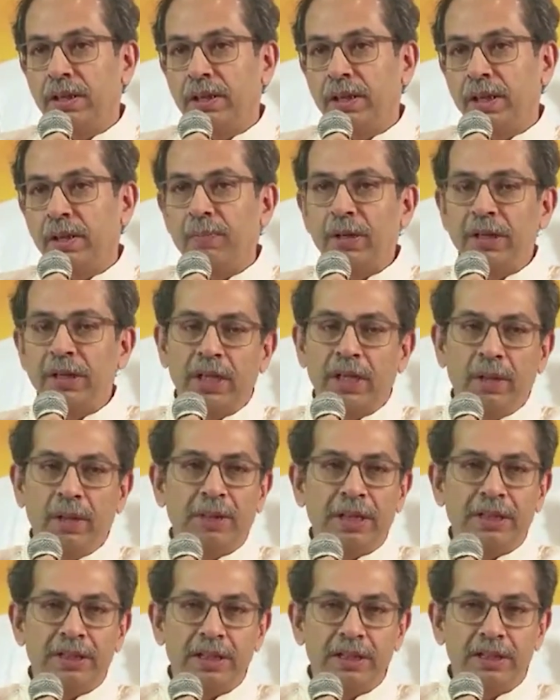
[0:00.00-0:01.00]
कि पिछले
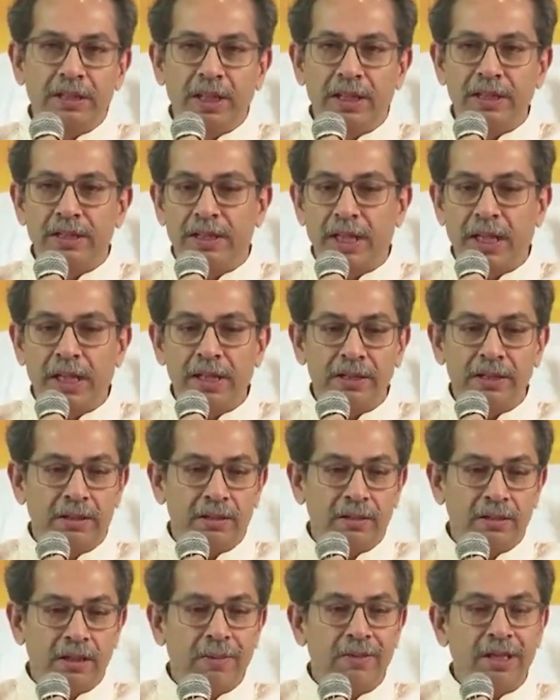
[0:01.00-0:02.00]
25-30 साल
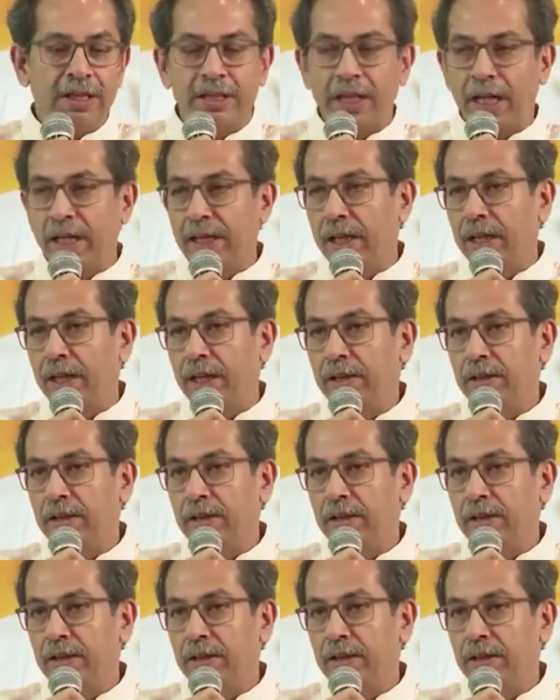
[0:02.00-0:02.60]
से भी ज्यादा